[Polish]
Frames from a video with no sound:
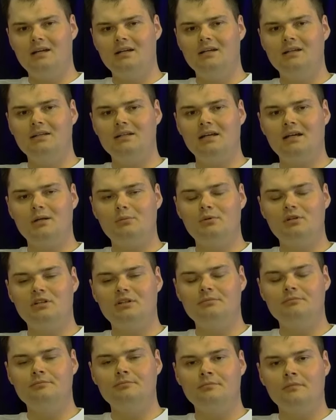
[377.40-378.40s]

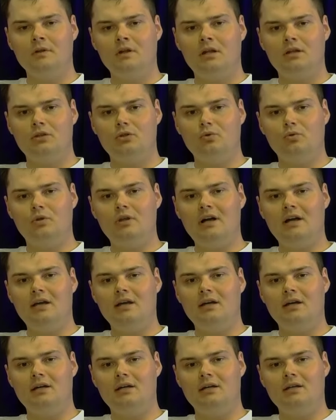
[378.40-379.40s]
jakby
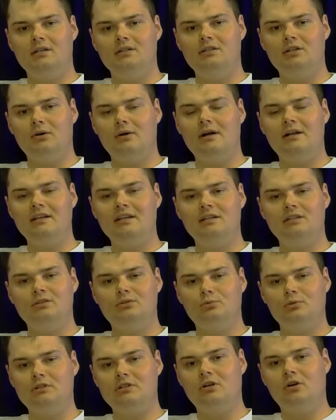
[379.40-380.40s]
tutaj działanie
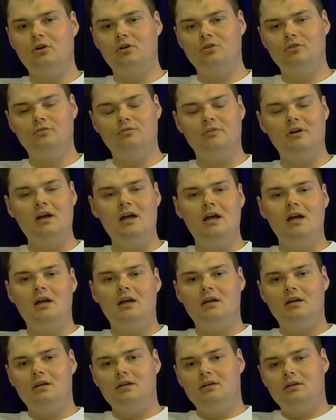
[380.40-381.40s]
złych kodów.
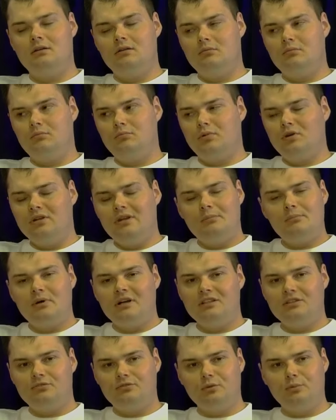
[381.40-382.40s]
E, podam
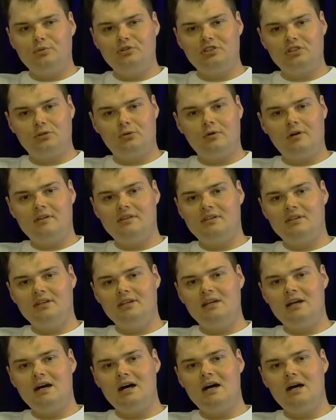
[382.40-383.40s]
Państwu przykład.
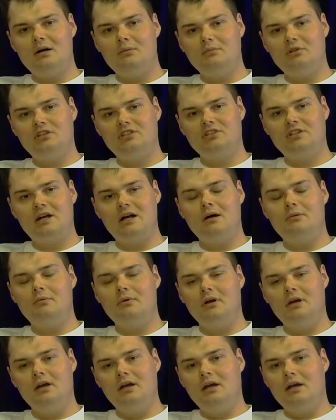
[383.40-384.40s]
Ja
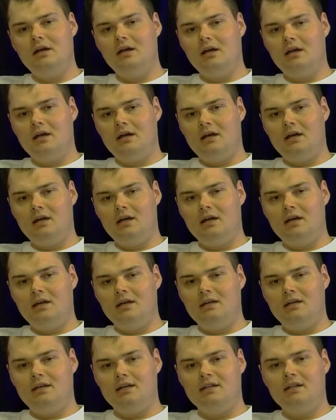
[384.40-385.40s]
mieszkam
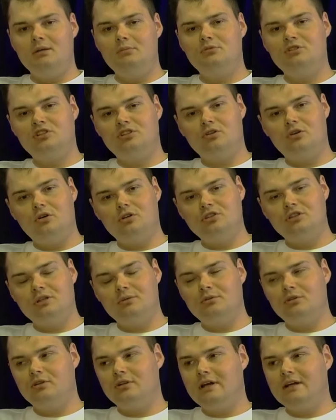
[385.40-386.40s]
1 przez
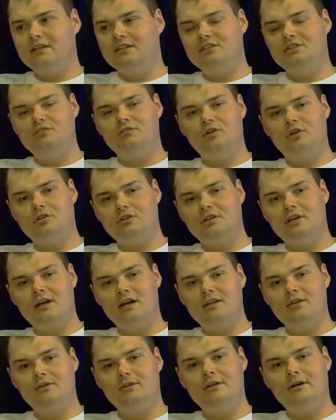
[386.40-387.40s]
8 to daje
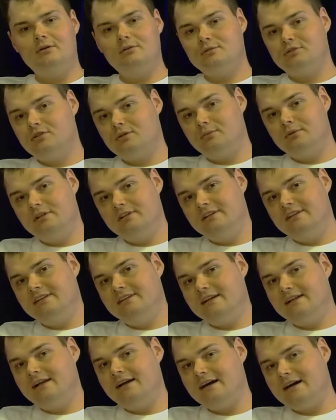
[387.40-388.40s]
dziewiątkę, dodałem sobie
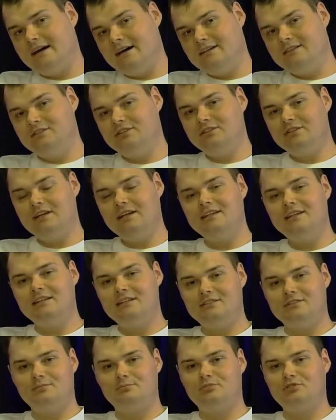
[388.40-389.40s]
literę A. Dzisiaj
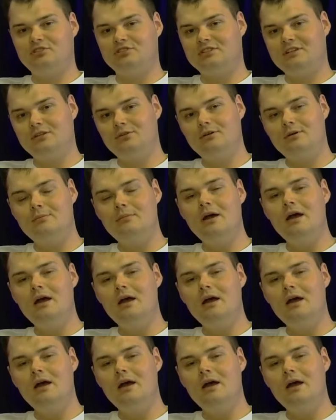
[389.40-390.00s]
też przeszedłem,